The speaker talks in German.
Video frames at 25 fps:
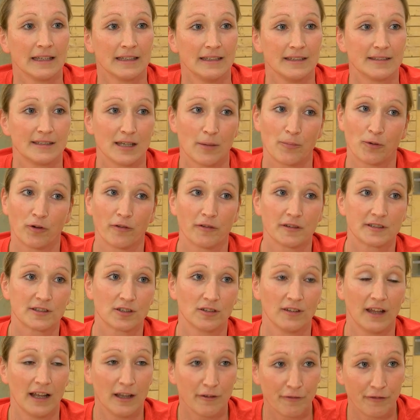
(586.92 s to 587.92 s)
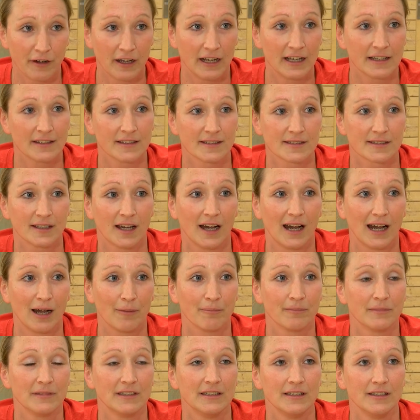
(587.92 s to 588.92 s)
die sehr professionelle Verhältnisse
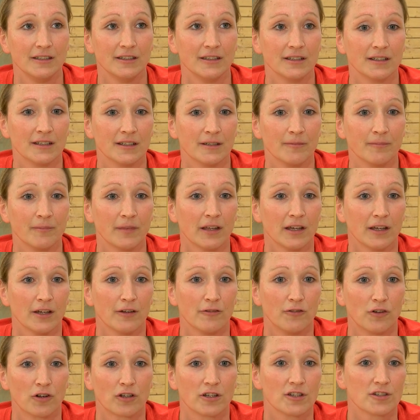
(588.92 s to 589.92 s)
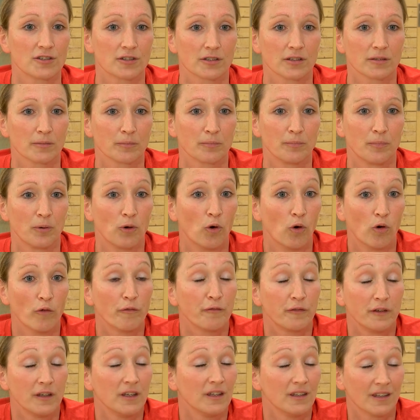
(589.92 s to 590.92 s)
haben, die ähm, wirklich
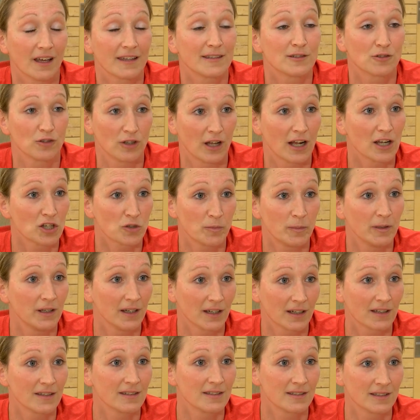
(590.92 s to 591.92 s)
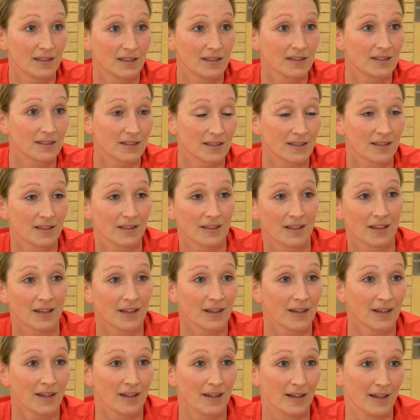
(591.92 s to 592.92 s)
Profi-Nationalspielerinnen sind. Äh,
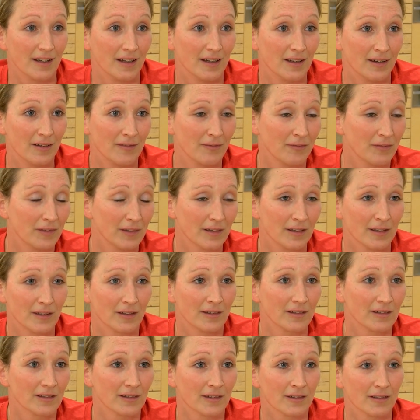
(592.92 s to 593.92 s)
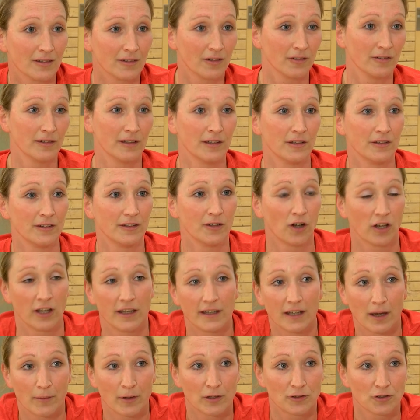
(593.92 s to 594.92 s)
in, in, die
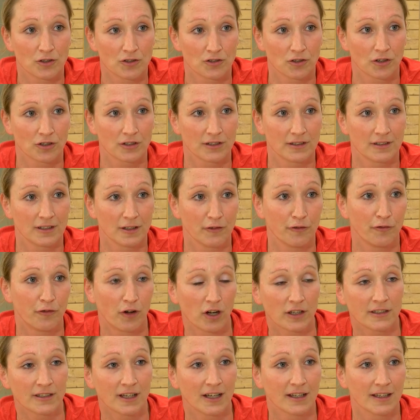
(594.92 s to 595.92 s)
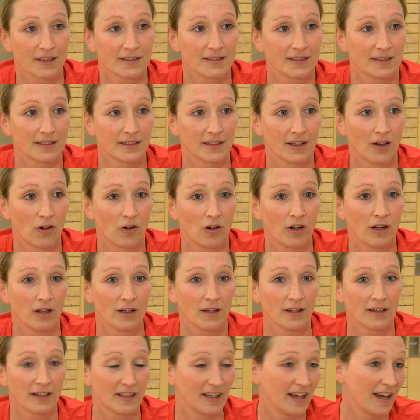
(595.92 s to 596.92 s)
Holländer haben natürlich noch den Vorteil, dass sie auch
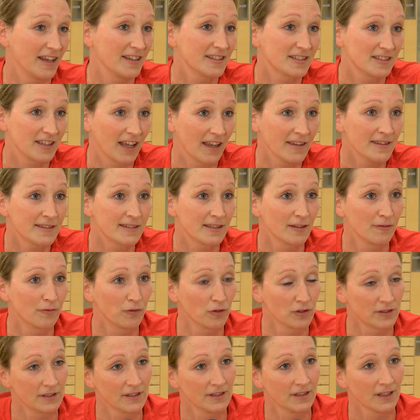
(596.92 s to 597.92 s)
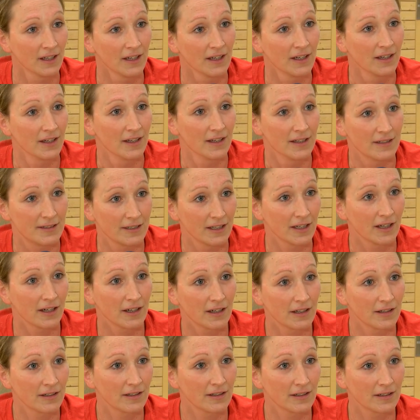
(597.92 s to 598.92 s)
ein kleines Land sind, wo sie
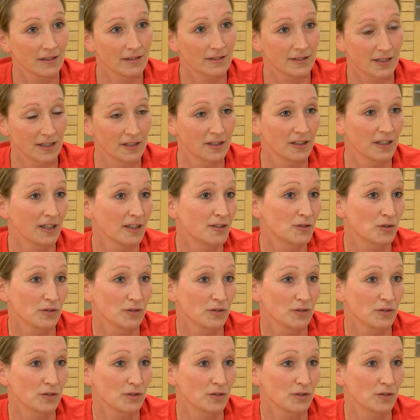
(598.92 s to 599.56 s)
sehr äh, zentriert